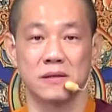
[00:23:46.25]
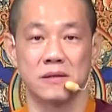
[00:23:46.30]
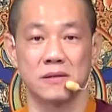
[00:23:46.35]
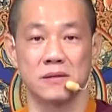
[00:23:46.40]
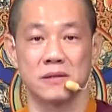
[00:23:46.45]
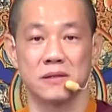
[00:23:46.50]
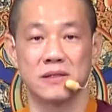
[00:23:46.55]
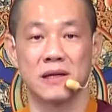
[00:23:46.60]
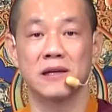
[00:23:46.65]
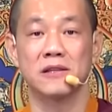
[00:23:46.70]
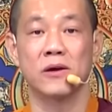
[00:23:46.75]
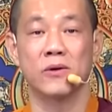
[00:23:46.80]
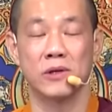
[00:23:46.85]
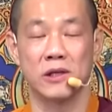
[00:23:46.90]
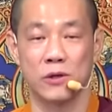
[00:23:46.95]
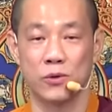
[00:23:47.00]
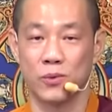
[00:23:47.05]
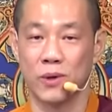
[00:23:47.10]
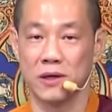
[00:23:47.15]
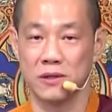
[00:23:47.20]
就是杀盗
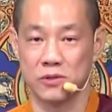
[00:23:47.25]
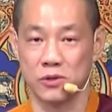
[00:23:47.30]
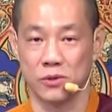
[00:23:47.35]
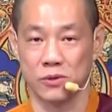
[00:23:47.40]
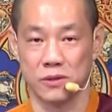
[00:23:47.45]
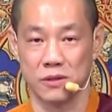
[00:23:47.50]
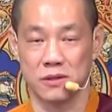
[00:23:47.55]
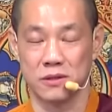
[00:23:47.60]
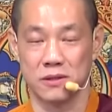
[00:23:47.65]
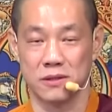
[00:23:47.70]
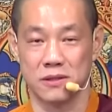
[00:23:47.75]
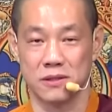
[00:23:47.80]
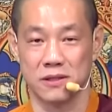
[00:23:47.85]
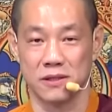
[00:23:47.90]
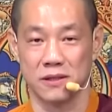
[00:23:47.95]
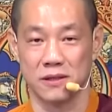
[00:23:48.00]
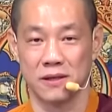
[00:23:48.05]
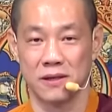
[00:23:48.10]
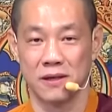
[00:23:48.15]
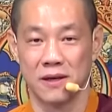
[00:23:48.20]
淫妄酒的事
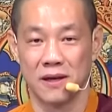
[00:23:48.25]
情，